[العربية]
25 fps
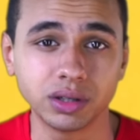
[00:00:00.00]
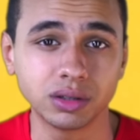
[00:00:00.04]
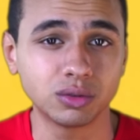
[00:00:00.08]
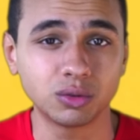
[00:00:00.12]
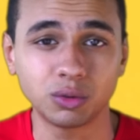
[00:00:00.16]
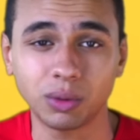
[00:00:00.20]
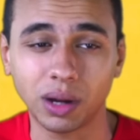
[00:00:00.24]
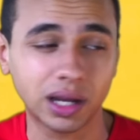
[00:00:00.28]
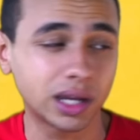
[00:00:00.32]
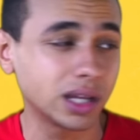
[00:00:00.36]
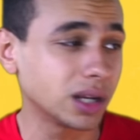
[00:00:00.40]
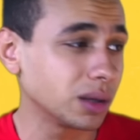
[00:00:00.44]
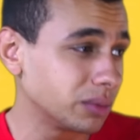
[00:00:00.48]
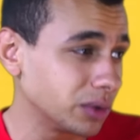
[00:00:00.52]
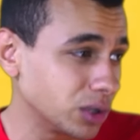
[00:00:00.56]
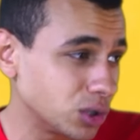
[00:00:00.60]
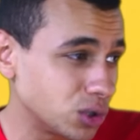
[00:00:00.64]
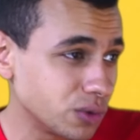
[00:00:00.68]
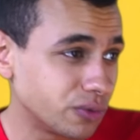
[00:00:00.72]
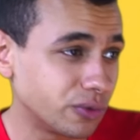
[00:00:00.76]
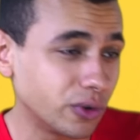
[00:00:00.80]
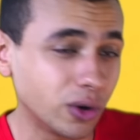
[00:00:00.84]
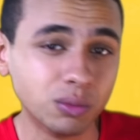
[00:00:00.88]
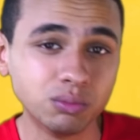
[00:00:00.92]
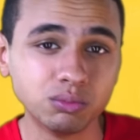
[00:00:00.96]
وبعد كده
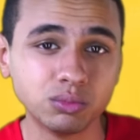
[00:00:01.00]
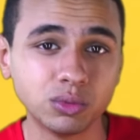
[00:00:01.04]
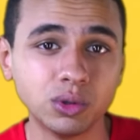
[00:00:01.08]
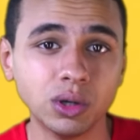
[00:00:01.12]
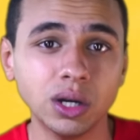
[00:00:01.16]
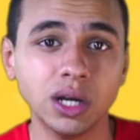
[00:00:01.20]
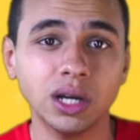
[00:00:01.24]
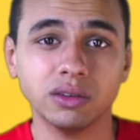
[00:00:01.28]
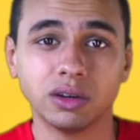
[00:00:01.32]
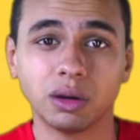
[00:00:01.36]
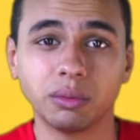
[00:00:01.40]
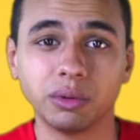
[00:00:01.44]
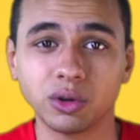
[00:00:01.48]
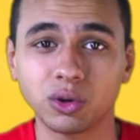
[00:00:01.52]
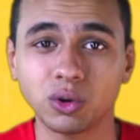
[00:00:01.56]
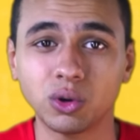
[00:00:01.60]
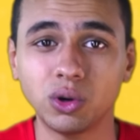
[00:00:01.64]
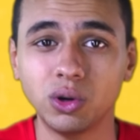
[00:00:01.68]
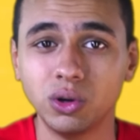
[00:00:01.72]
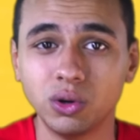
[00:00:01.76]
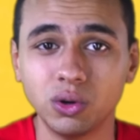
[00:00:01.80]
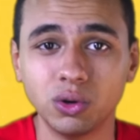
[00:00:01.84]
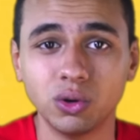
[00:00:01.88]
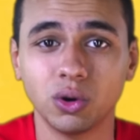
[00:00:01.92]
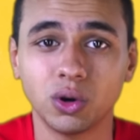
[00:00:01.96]
بيشوف امه
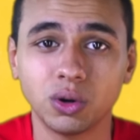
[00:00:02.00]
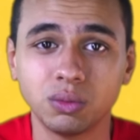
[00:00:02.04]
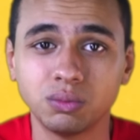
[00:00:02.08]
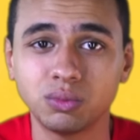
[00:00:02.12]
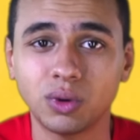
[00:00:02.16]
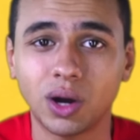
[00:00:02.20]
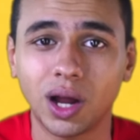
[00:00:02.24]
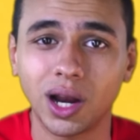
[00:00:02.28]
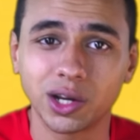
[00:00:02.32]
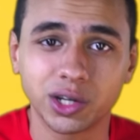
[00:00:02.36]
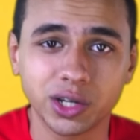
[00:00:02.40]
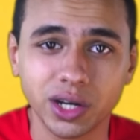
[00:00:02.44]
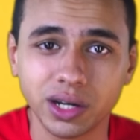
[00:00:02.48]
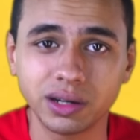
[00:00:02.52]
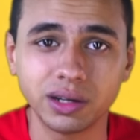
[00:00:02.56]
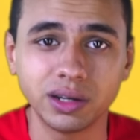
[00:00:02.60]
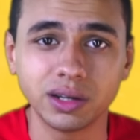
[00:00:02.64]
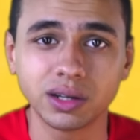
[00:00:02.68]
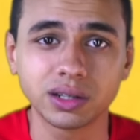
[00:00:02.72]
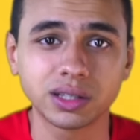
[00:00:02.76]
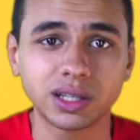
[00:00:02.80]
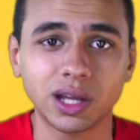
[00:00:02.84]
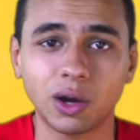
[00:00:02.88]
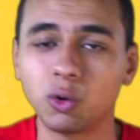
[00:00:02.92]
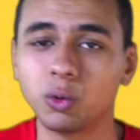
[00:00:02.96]
فبيروح لامه علشان
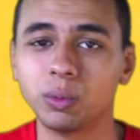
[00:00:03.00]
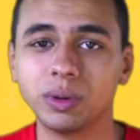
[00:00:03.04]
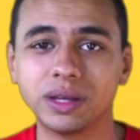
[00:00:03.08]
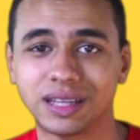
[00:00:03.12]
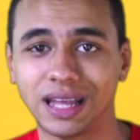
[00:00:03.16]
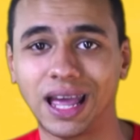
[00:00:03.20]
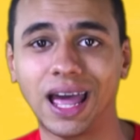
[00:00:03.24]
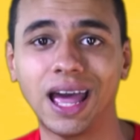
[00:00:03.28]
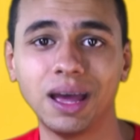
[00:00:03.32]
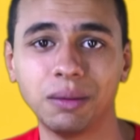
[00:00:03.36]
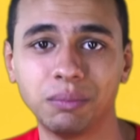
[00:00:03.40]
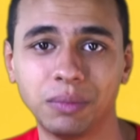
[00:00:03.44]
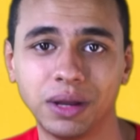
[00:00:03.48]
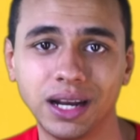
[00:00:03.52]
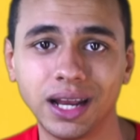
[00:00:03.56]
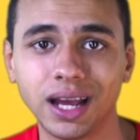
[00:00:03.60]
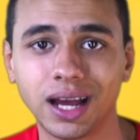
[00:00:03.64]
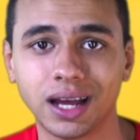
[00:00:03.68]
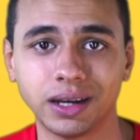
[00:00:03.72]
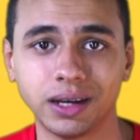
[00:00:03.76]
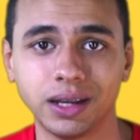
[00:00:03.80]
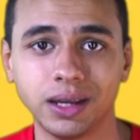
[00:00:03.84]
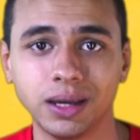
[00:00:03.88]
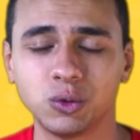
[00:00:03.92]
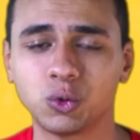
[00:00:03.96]
يرضع وبيتعامل
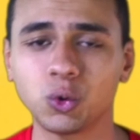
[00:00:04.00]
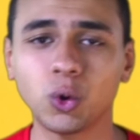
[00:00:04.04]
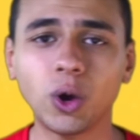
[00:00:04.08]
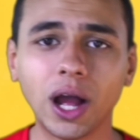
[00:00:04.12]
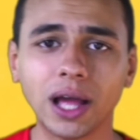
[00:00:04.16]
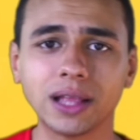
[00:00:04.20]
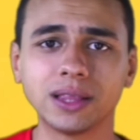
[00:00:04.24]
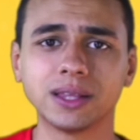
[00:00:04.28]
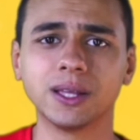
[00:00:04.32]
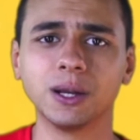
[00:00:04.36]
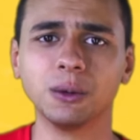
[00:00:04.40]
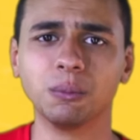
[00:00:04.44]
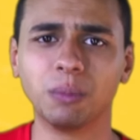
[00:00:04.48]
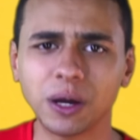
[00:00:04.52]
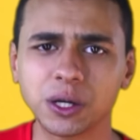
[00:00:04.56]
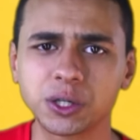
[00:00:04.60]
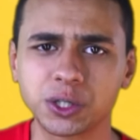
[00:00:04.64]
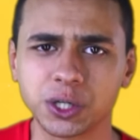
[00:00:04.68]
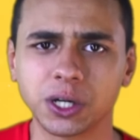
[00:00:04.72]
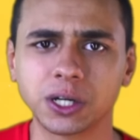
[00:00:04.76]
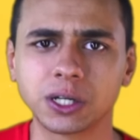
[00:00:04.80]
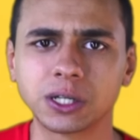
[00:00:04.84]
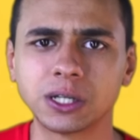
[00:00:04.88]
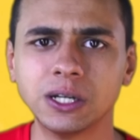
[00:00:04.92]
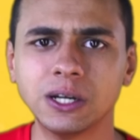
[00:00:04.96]
يعني تروح عند
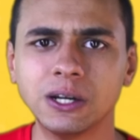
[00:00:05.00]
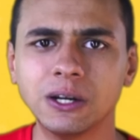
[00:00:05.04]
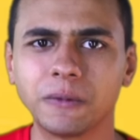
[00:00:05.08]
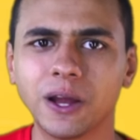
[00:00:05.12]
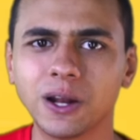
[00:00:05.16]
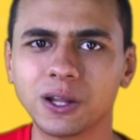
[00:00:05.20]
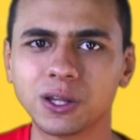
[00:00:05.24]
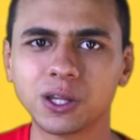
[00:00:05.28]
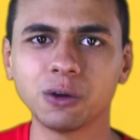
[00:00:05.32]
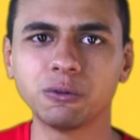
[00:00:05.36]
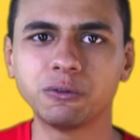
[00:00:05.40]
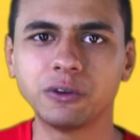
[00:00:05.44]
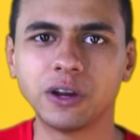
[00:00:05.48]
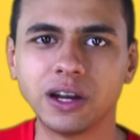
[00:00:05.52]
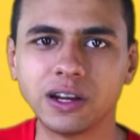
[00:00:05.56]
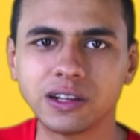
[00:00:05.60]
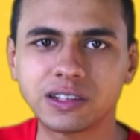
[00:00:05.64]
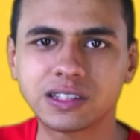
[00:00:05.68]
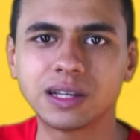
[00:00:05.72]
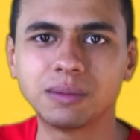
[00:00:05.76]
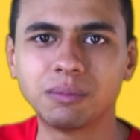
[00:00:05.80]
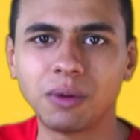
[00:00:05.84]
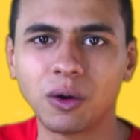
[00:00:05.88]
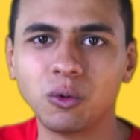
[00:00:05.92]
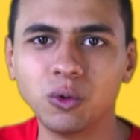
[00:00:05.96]
البشر الطفل
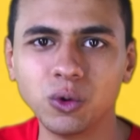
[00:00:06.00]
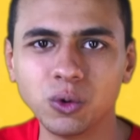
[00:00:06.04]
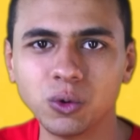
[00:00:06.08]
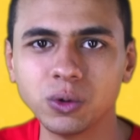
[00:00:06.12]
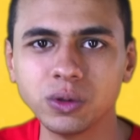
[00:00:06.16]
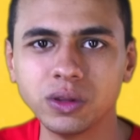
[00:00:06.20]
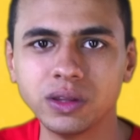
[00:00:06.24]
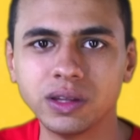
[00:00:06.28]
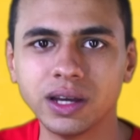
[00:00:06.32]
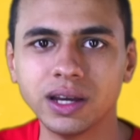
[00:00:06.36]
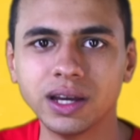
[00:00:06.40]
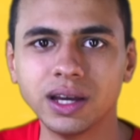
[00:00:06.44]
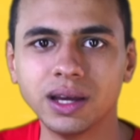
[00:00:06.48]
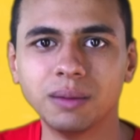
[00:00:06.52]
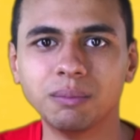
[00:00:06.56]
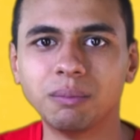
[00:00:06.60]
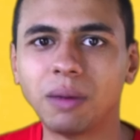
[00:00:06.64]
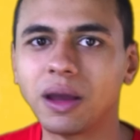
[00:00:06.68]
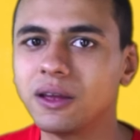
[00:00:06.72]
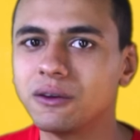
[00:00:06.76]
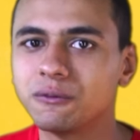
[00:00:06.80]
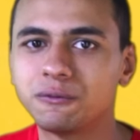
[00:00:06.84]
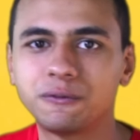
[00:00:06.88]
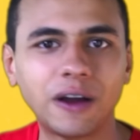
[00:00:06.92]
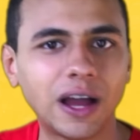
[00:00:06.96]
لسه مولود ما
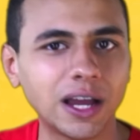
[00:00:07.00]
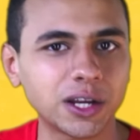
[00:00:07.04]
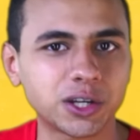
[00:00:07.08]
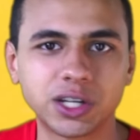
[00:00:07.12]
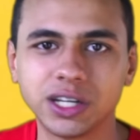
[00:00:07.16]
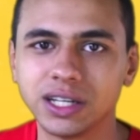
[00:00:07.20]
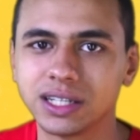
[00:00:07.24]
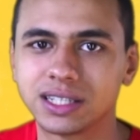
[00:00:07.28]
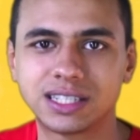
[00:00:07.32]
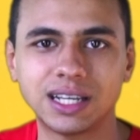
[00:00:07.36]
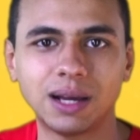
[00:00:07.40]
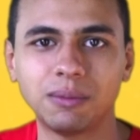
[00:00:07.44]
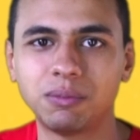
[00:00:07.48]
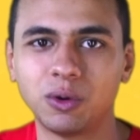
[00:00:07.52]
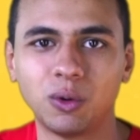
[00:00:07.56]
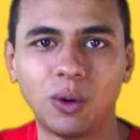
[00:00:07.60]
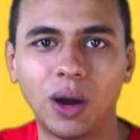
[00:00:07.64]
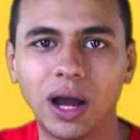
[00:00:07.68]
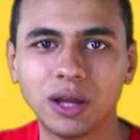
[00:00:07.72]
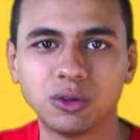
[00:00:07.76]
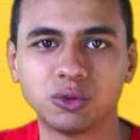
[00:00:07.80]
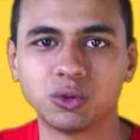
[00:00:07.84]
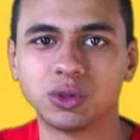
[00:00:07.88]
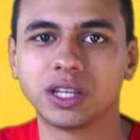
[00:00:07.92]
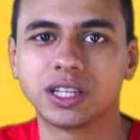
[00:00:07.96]
ينفعش يتساب
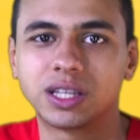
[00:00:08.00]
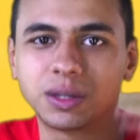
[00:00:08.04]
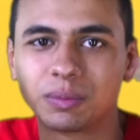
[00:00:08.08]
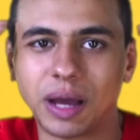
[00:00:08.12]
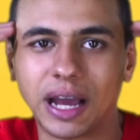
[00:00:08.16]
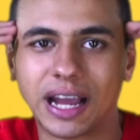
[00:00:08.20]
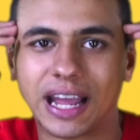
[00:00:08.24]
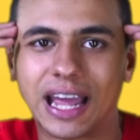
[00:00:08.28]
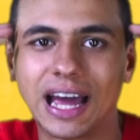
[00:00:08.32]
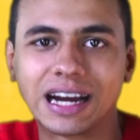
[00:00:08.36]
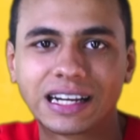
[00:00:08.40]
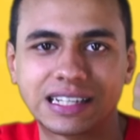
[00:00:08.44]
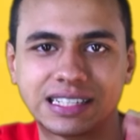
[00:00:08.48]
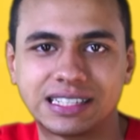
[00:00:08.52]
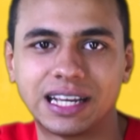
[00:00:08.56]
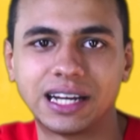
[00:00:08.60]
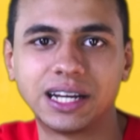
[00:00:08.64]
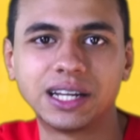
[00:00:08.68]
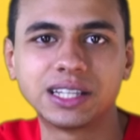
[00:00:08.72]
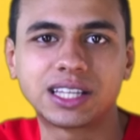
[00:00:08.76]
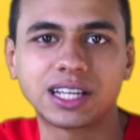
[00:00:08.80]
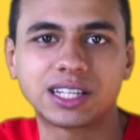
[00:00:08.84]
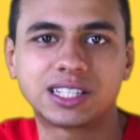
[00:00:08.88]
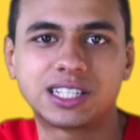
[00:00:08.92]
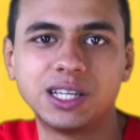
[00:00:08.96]
لوحده دي تبقى كارثه ان
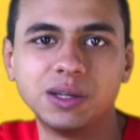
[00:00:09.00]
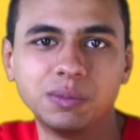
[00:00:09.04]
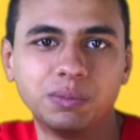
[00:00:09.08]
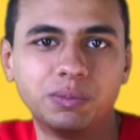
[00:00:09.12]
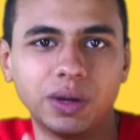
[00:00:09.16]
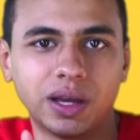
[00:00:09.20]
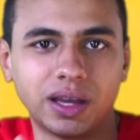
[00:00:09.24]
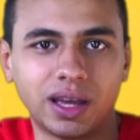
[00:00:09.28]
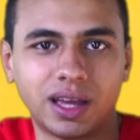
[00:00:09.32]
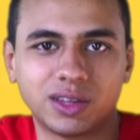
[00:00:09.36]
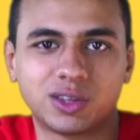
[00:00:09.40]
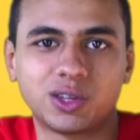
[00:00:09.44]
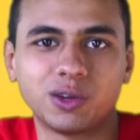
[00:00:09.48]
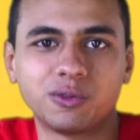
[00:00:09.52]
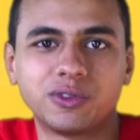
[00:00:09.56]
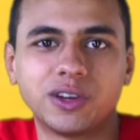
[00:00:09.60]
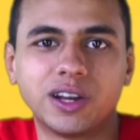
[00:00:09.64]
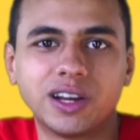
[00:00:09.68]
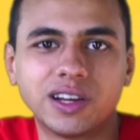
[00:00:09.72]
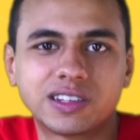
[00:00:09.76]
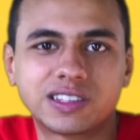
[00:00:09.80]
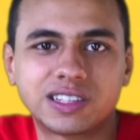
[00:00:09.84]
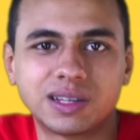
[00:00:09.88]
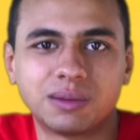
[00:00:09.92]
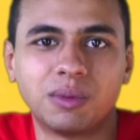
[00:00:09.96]
انت تسيب طفل
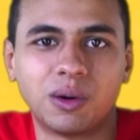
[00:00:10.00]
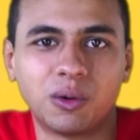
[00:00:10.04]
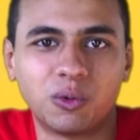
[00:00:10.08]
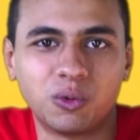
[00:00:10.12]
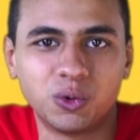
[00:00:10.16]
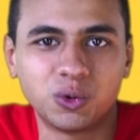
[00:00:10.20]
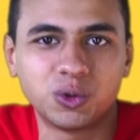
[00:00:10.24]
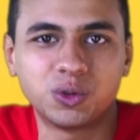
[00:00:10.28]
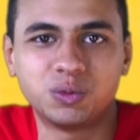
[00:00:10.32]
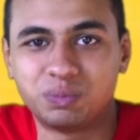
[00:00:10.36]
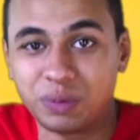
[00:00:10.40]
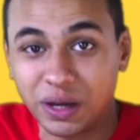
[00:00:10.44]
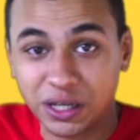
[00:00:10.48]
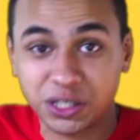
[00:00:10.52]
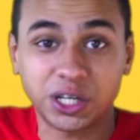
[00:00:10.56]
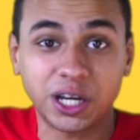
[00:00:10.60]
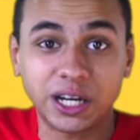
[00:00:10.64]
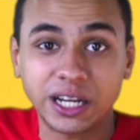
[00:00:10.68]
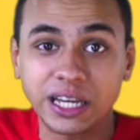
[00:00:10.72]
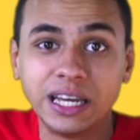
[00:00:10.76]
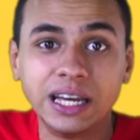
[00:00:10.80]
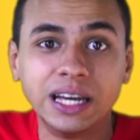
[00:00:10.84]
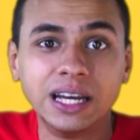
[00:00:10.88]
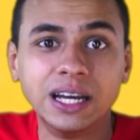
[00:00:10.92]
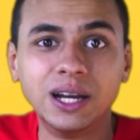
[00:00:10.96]
لسه مولود
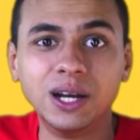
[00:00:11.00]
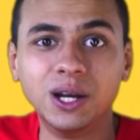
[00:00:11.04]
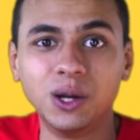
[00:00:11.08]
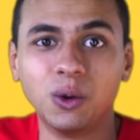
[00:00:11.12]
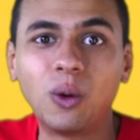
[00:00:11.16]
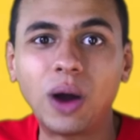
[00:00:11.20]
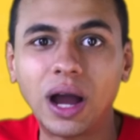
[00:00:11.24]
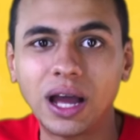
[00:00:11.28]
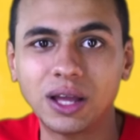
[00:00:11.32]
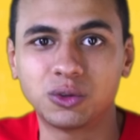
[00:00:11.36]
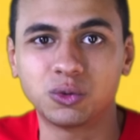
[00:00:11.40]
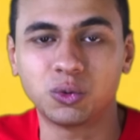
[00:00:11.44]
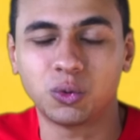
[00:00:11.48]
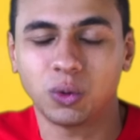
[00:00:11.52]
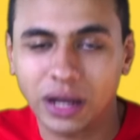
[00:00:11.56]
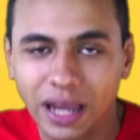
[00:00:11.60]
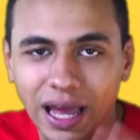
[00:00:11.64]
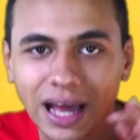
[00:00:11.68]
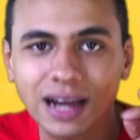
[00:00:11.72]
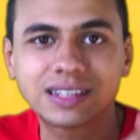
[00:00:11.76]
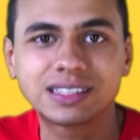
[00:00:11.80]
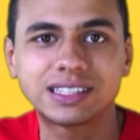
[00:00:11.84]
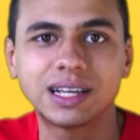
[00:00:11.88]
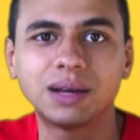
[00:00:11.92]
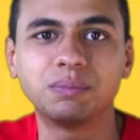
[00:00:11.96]
بشري لوحده
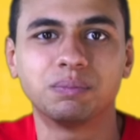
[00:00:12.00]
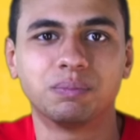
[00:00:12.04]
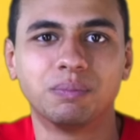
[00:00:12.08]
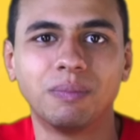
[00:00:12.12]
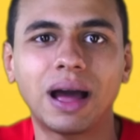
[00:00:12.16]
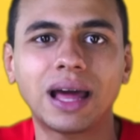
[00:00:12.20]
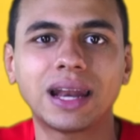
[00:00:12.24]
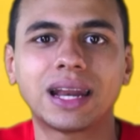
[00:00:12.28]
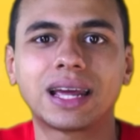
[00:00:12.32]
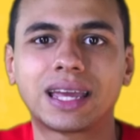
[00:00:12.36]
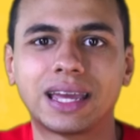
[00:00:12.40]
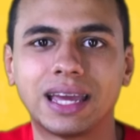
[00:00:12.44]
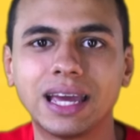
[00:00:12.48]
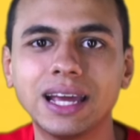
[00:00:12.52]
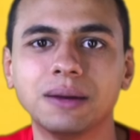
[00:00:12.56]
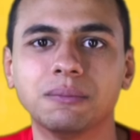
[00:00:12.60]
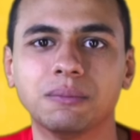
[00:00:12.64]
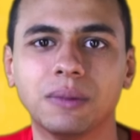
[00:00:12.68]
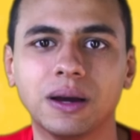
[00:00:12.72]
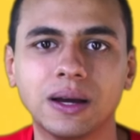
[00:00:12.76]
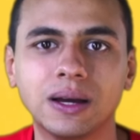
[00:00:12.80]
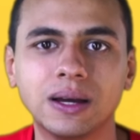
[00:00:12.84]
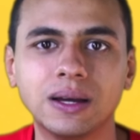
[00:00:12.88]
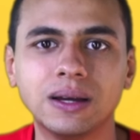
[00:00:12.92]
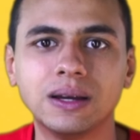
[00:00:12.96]
كارثه بمعنى
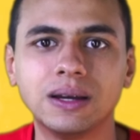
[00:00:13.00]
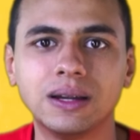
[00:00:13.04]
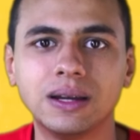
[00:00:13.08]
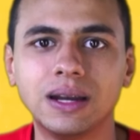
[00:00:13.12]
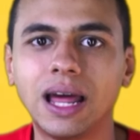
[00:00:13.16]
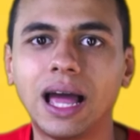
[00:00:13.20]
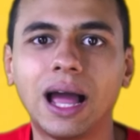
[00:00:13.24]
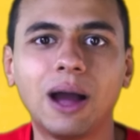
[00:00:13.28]
الكلمه لا